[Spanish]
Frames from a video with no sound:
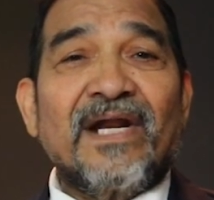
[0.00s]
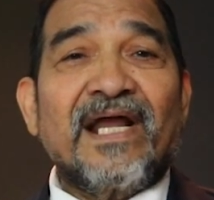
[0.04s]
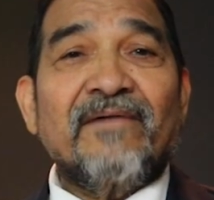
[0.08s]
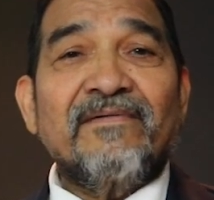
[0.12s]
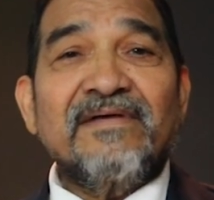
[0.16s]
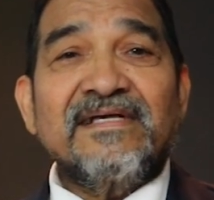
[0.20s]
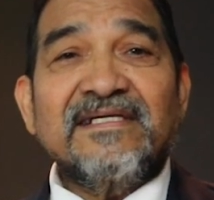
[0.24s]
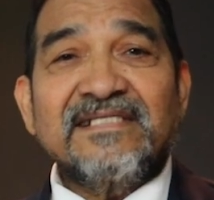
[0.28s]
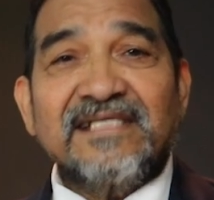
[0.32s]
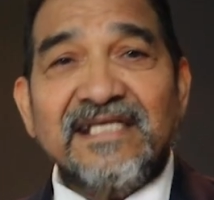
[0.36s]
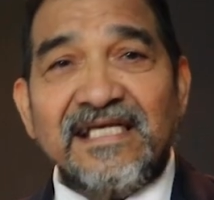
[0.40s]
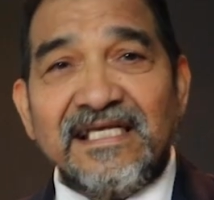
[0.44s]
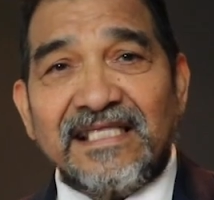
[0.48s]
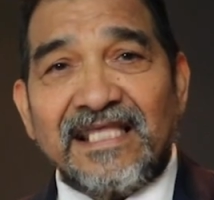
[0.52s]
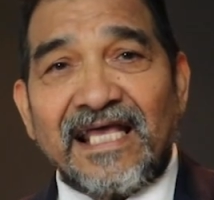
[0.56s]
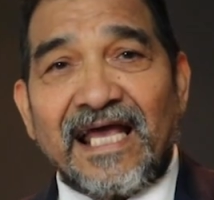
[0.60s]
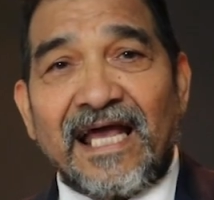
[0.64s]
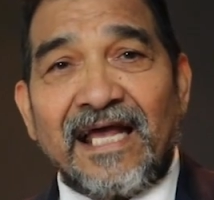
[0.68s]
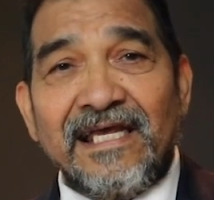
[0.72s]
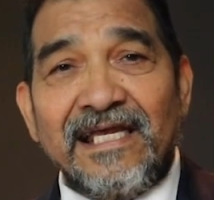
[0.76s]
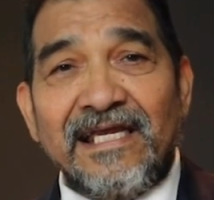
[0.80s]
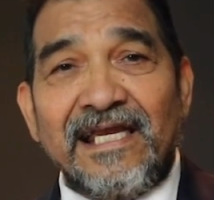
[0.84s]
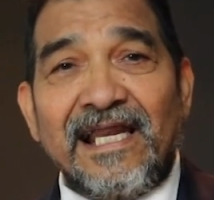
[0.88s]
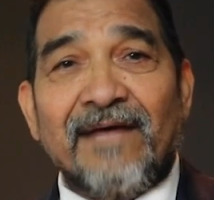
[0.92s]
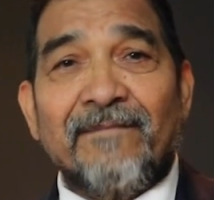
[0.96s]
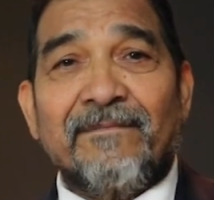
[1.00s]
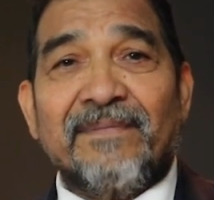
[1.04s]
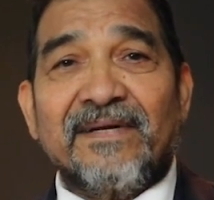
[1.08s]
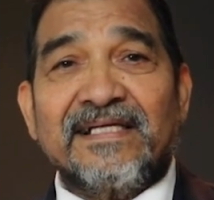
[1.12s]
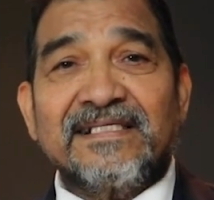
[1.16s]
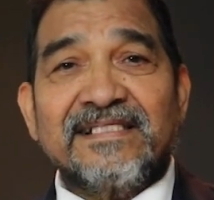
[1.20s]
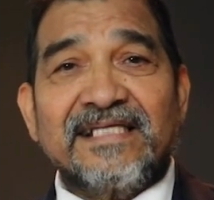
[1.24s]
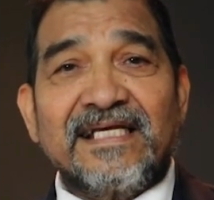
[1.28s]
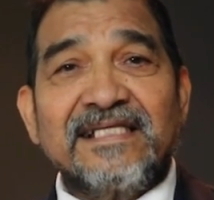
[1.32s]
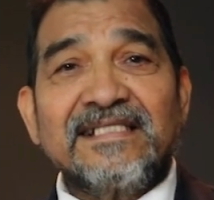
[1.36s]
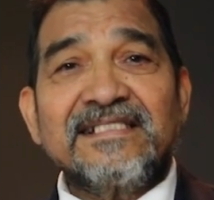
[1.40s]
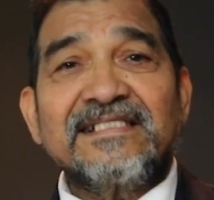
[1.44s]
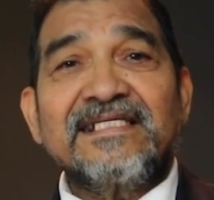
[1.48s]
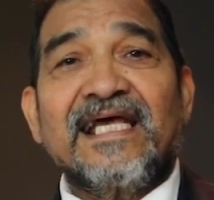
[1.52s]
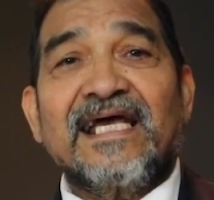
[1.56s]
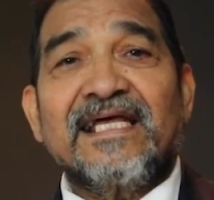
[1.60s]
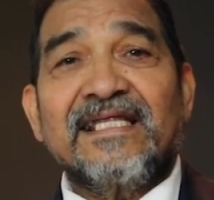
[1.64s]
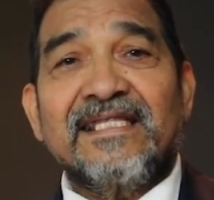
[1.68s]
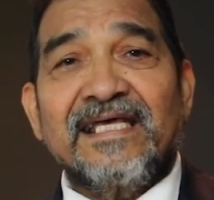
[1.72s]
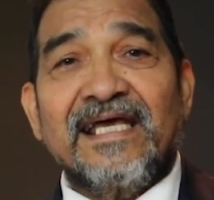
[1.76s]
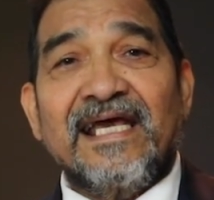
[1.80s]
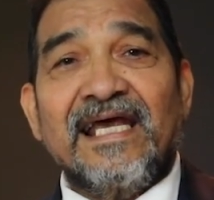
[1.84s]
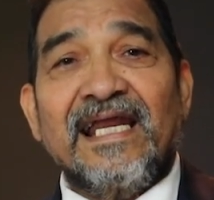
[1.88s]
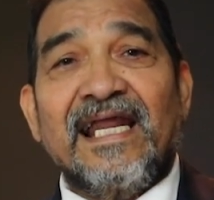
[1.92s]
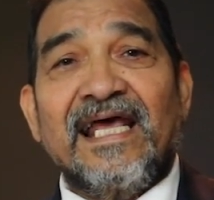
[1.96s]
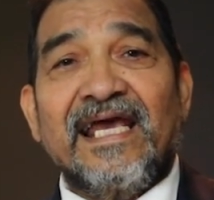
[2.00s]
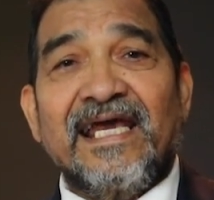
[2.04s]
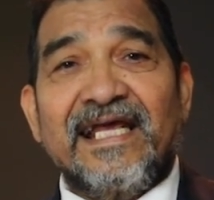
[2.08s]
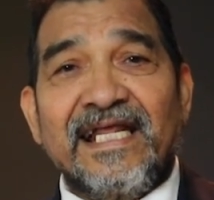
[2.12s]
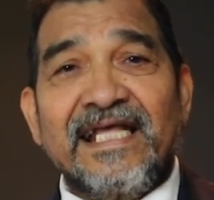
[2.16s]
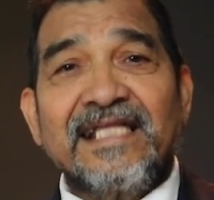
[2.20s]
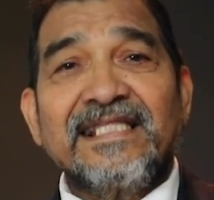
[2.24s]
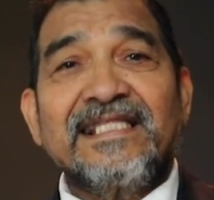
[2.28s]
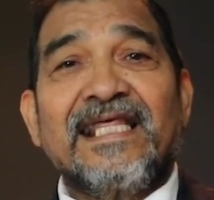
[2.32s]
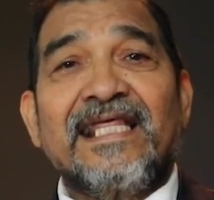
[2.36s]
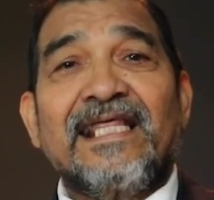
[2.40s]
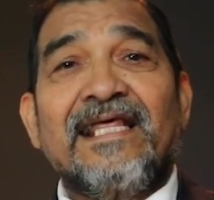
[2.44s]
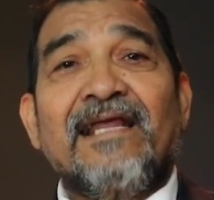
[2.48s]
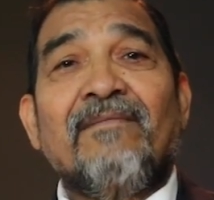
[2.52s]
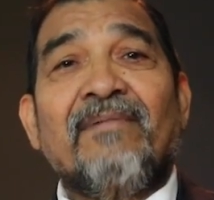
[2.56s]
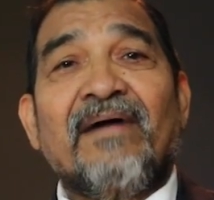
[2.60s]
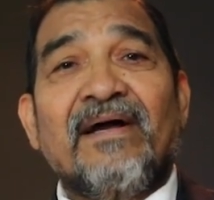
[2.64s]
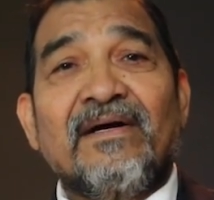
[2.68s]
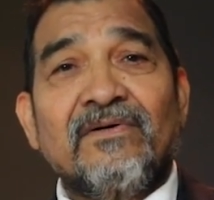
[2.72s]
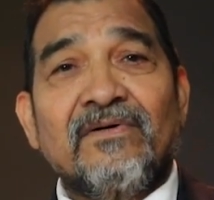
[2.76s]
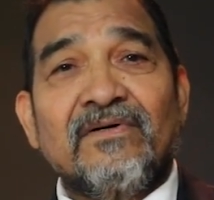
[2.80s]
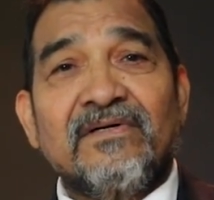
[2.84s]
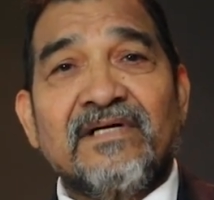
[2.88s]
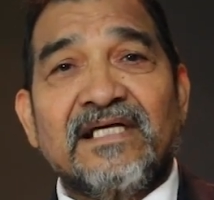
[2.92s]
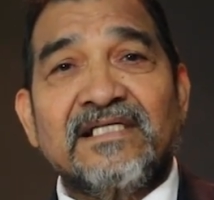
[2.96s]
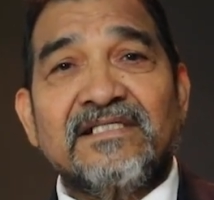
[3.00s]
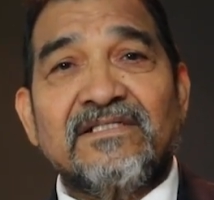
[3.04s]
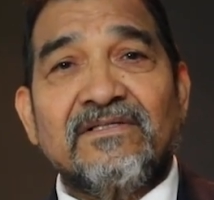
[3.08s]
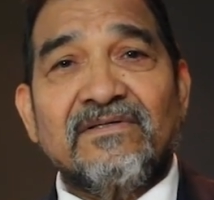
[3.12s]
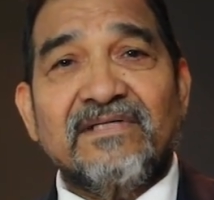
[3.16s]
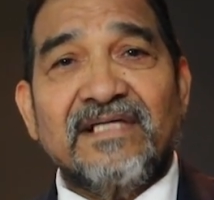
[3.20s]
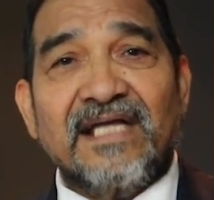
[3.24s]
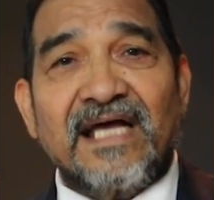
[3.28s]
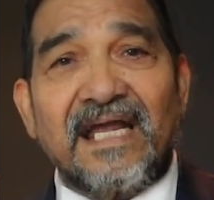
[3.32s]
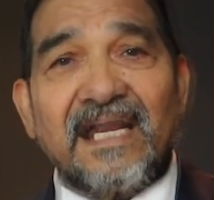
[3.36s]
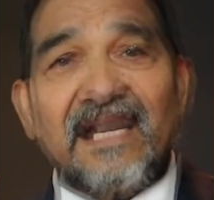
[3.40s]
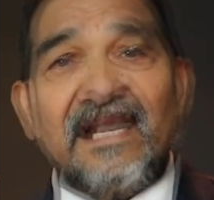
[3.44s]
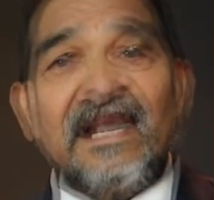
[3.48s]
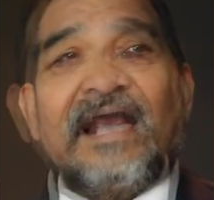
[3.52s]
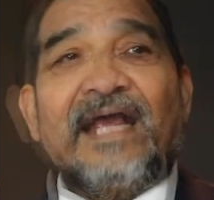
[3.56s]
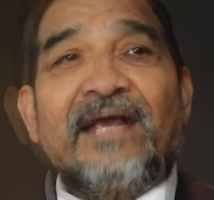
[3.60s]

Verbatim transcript: la visita y la presencia del gerente del Banco Nacional.